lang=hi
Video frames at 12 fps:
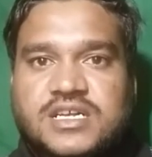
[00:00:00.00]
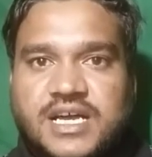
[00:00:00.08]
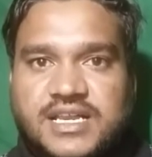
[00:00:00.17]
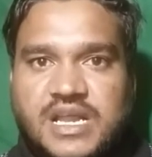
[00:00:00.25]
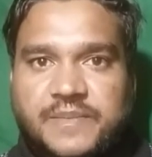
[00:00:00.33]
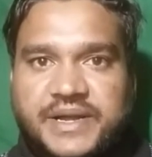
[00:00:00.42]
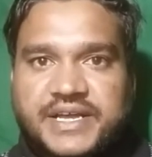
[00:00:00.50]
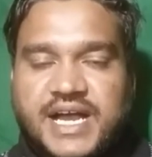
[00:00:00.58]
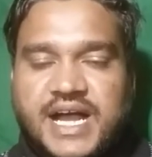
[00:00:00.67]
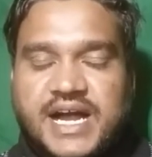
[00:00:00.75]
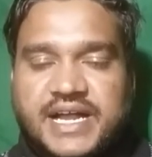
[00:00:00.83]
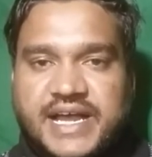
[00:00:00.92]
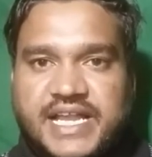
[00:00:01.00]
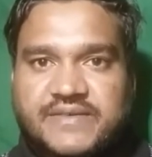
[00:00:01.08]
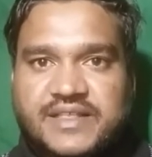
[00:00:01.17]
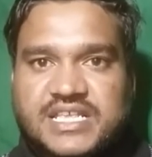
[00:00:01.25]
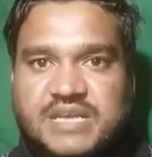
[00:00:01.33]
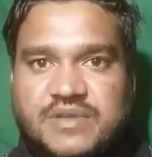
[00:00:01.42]
करना पड़ेगा आगे
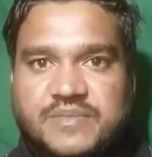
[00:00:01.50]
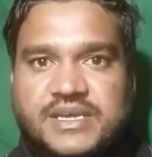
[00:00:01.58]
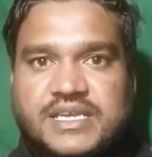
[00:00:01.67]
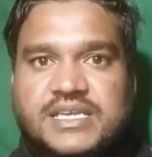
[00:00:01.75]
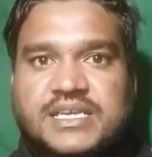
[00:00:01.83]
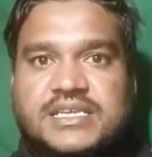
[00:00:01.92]
आने वाले समय में